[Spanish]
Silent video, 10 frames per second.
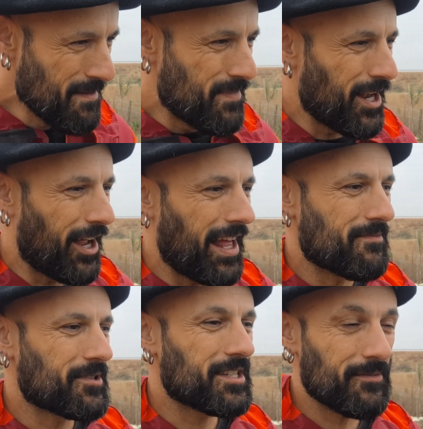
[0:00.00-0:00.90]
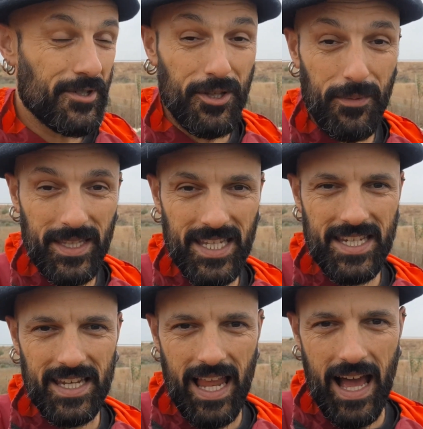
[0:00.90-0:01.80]
pero ahora hay muchísimos tomates
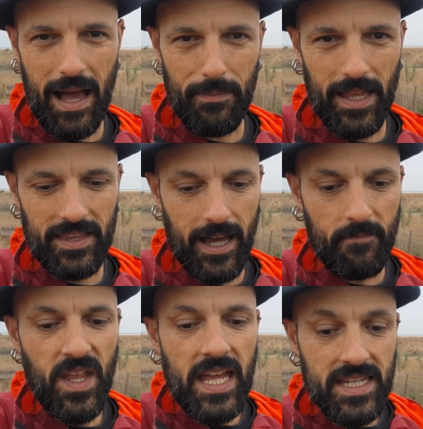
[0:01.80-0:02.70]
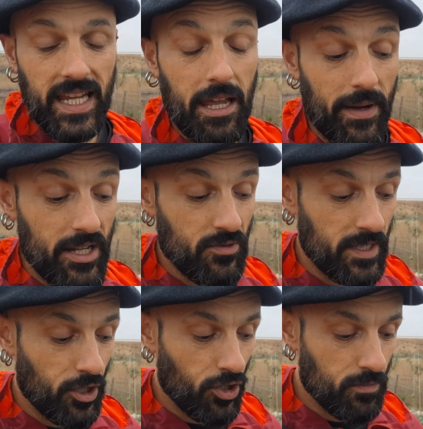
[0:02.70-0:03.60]
en la planta. Sé que hay varios
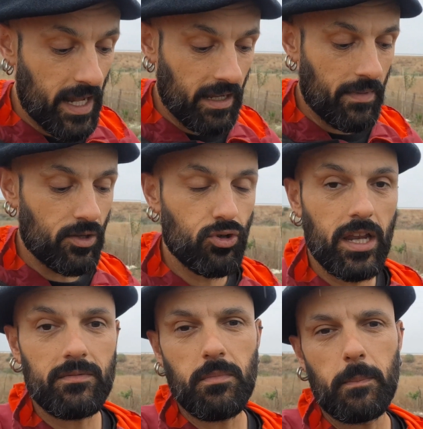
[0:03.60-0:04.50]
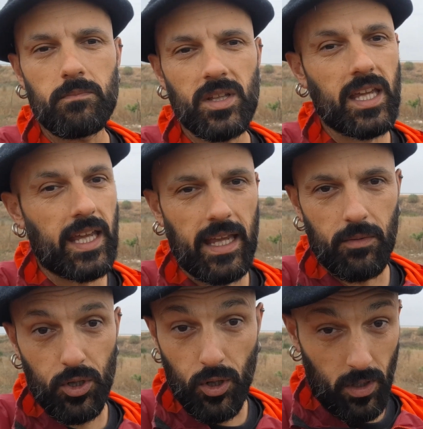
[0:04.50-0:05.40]
métodos para que maduren y
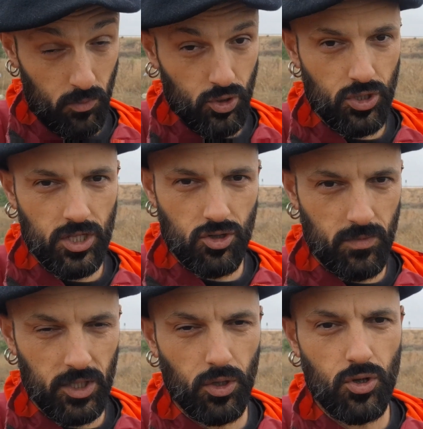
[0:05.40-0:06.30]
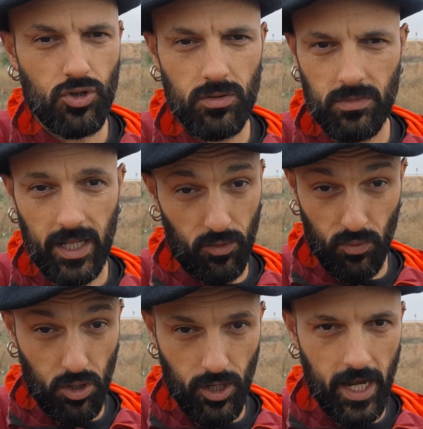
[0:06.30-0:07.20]
bueno, hay muchos de esos métodos que no
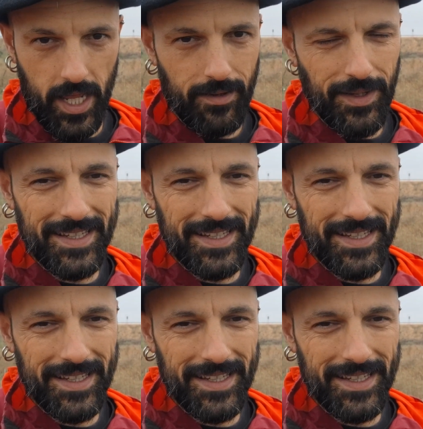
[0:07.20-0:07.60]
funcionan, ¿eh?